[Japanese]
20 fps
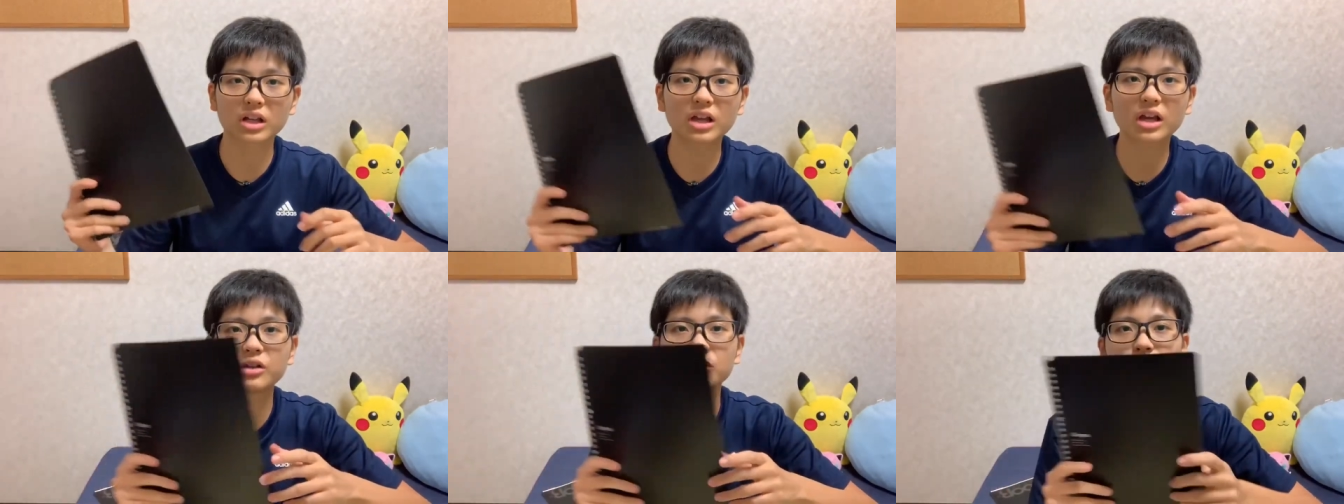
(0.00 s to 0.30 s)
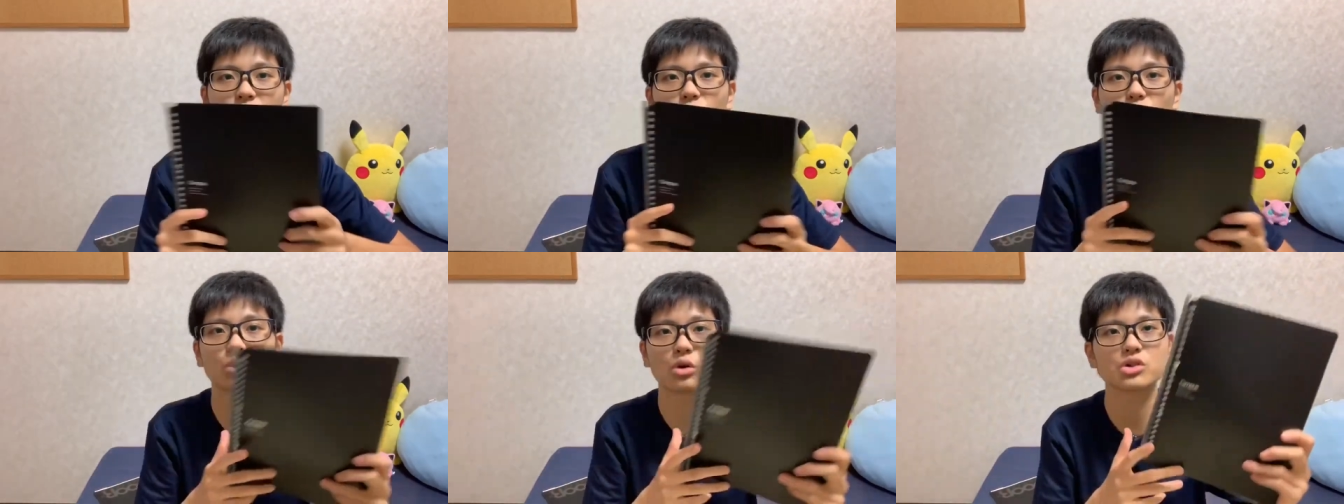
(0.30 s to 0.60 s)
理科
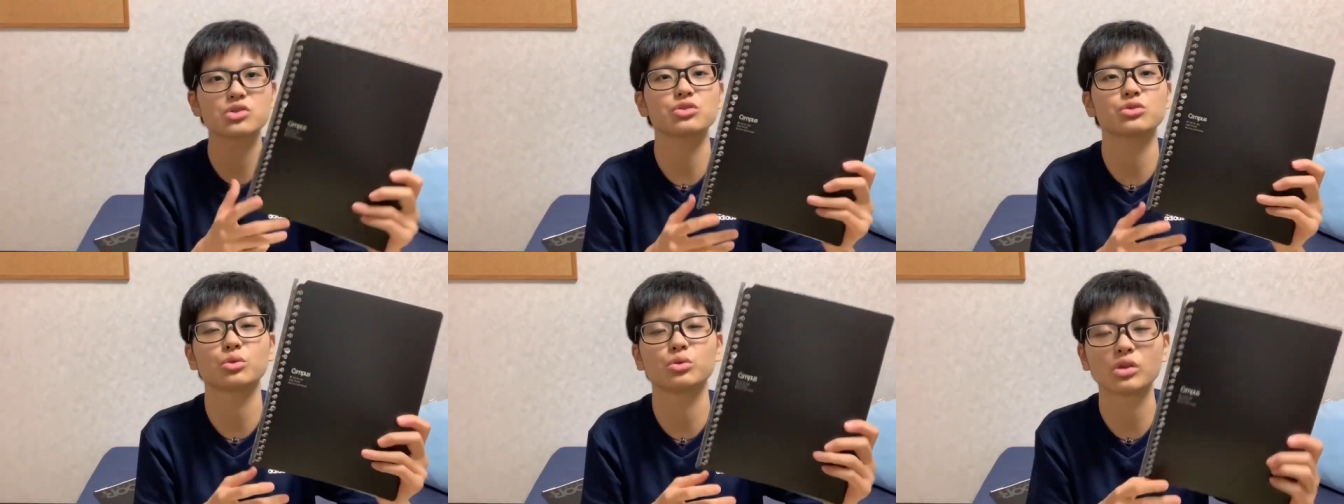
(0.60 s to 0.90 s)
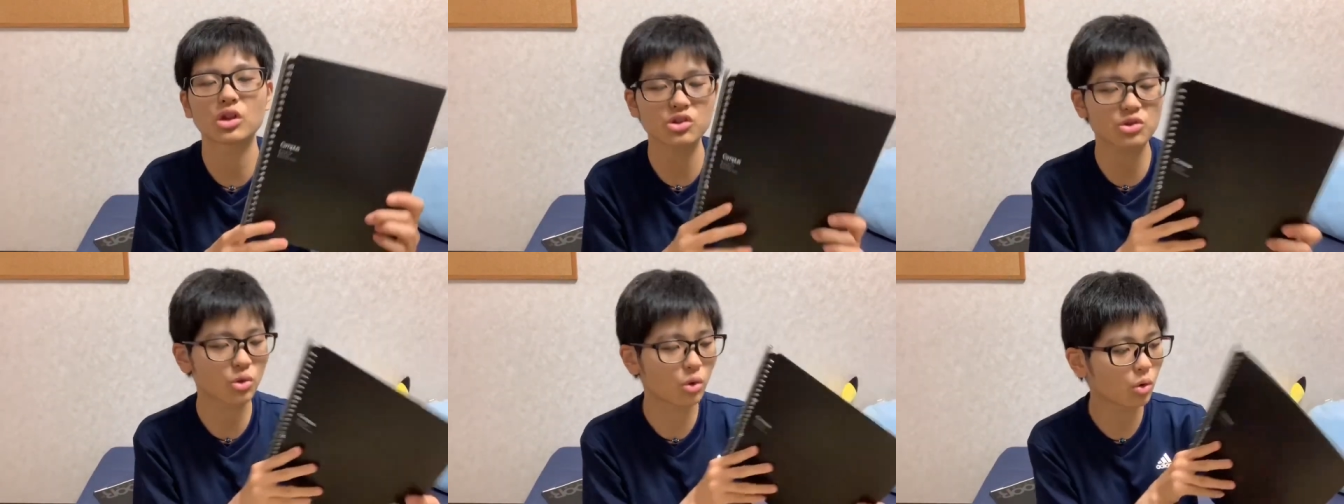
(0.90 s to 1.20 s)
の教科書と
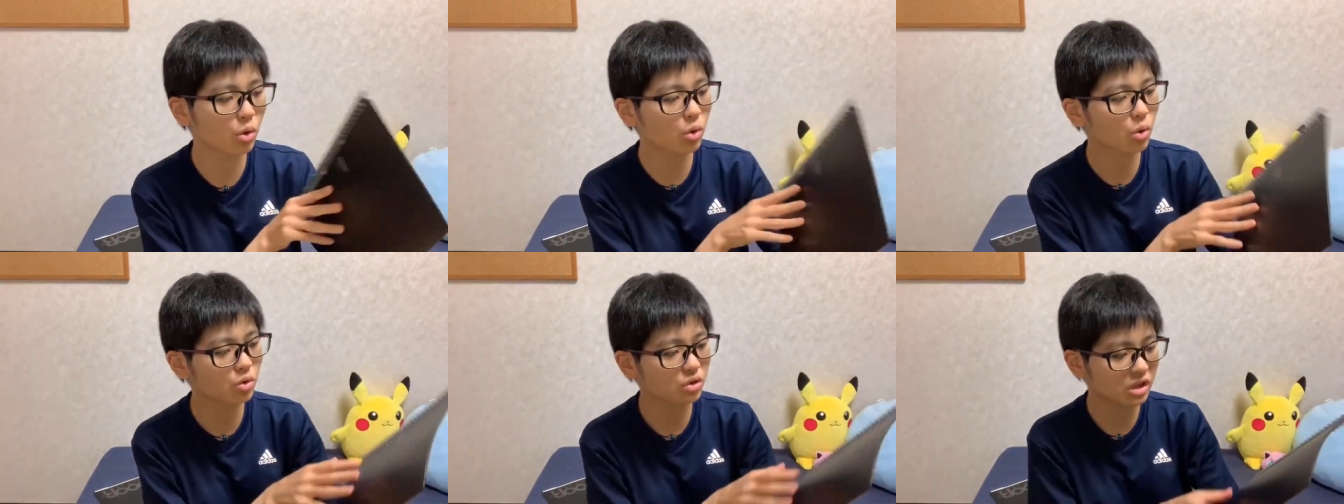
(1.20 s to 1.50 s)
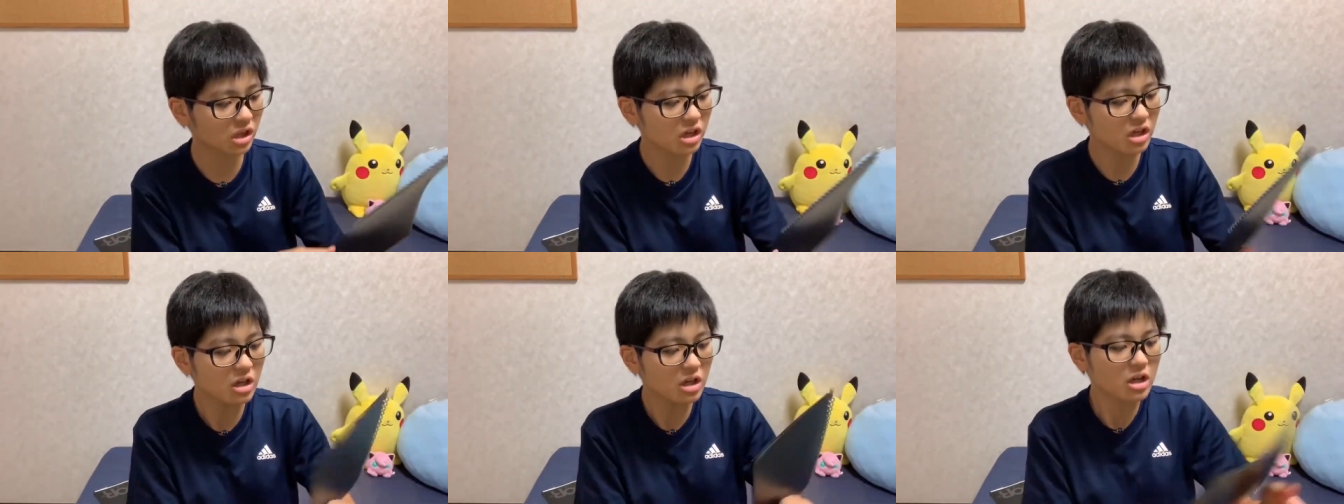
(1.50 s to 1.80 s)
同じ方向
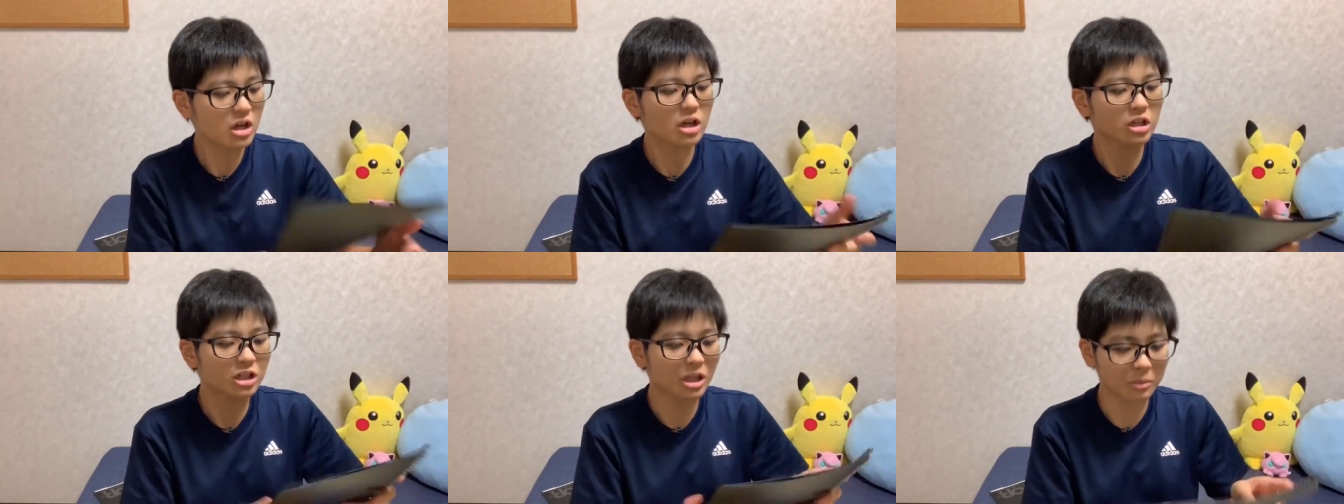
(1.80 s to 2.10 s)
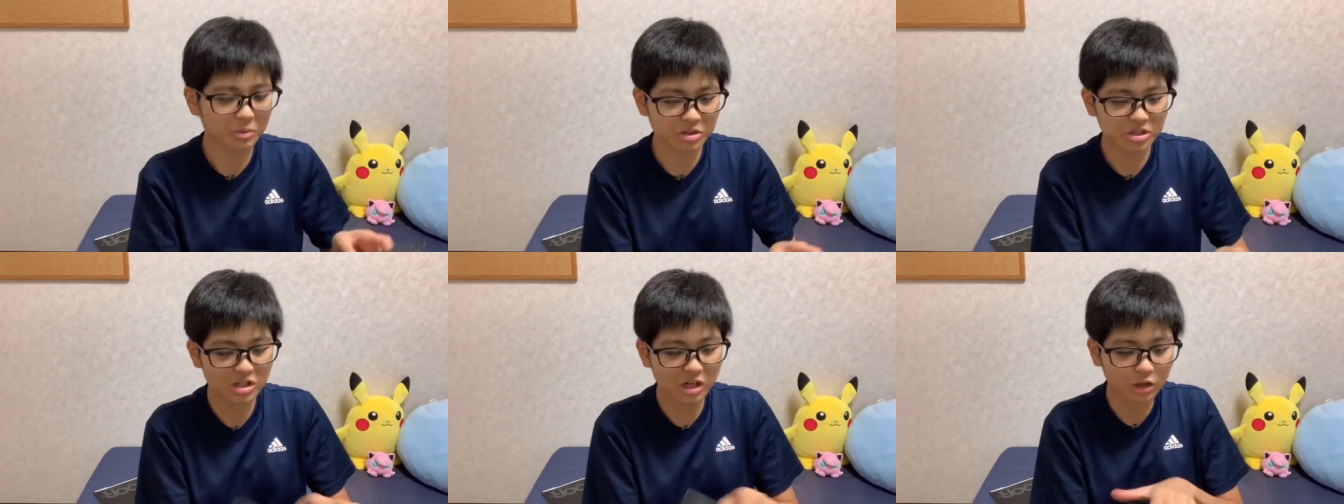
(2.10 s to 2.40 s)
に多
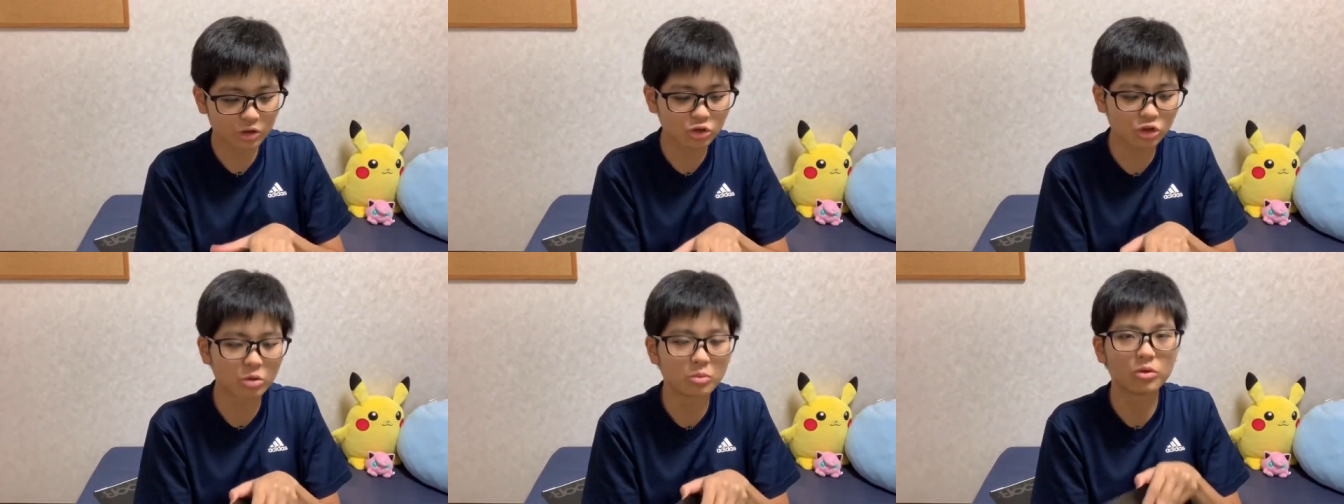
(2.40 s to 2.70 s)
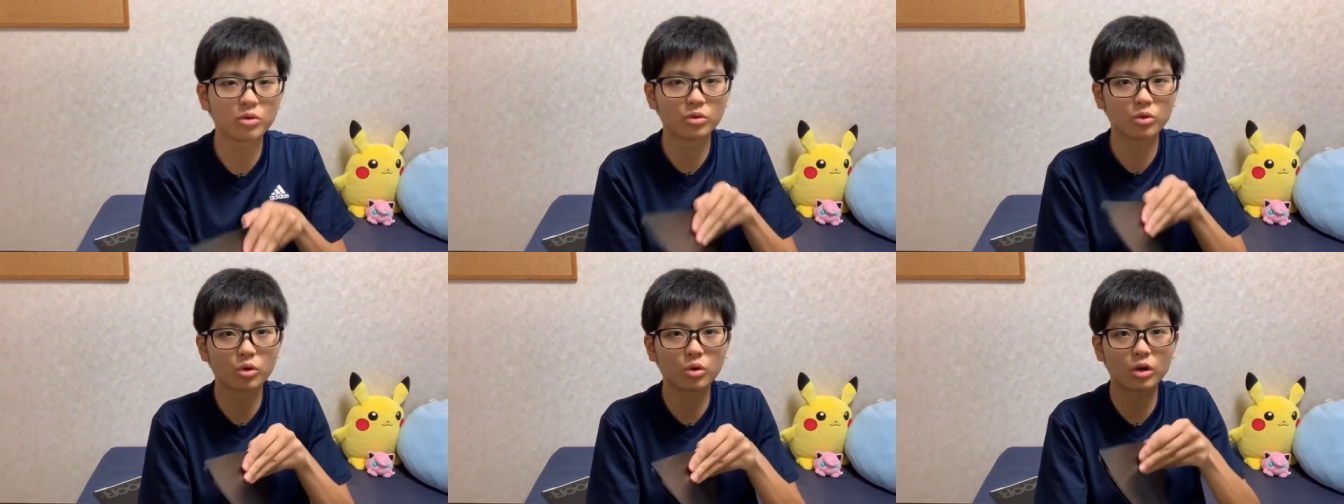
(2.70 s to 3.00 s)
分開くと
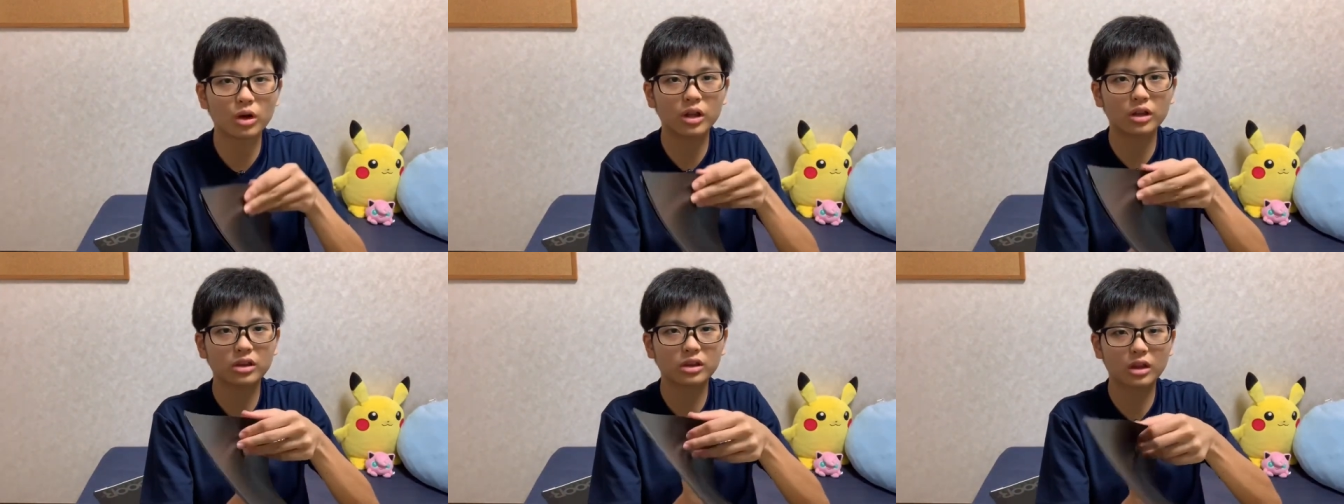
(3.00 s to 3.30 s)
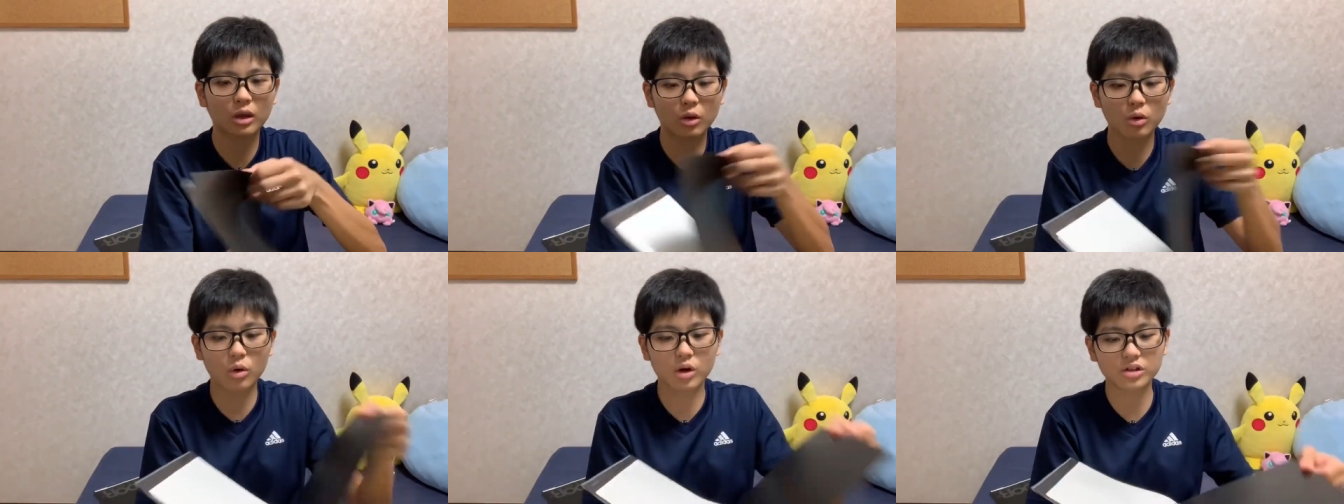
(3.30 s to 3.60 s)
思う。こうやって、
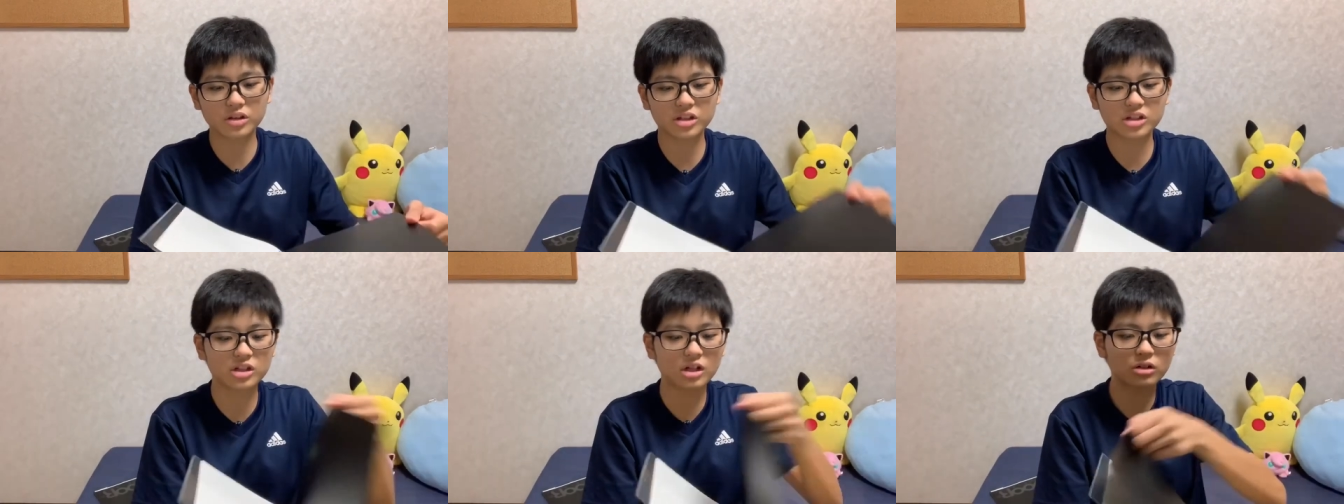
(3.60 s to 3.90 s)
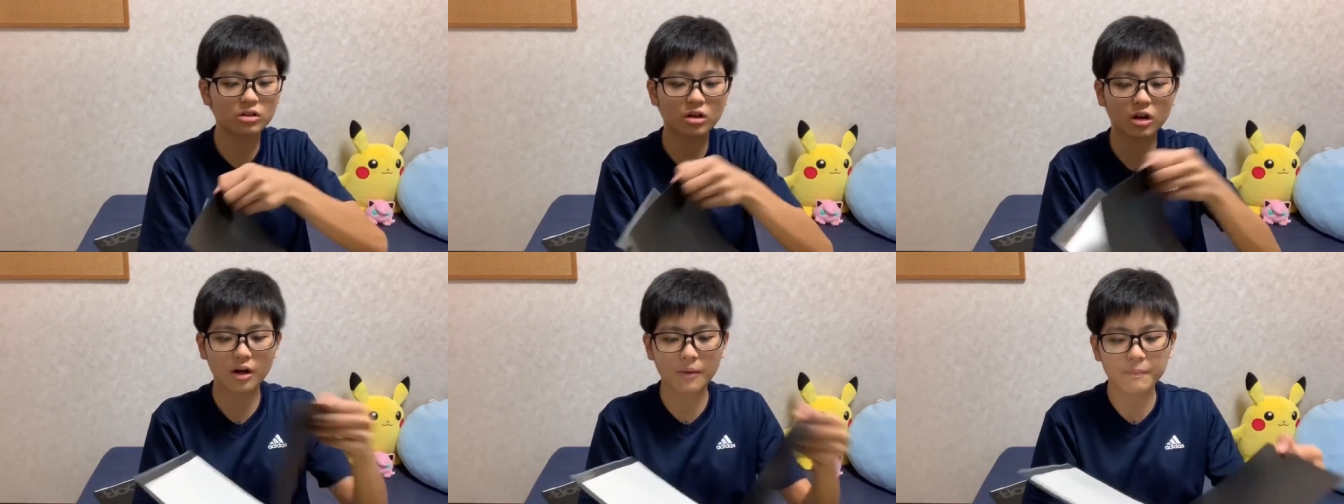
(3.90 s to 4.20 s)
こうやって開
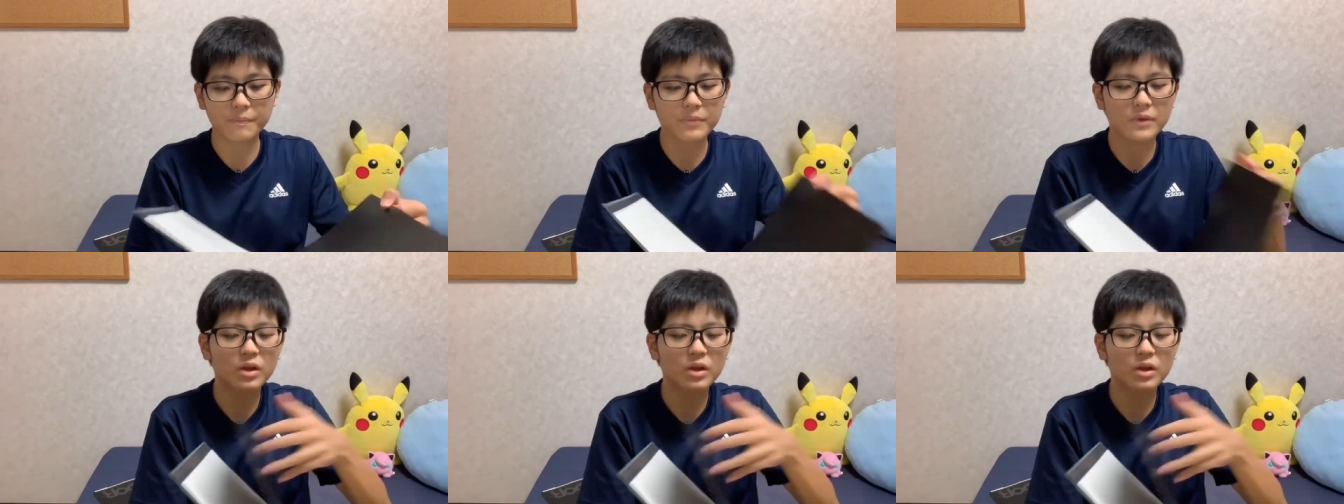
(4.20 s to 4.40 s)
くから。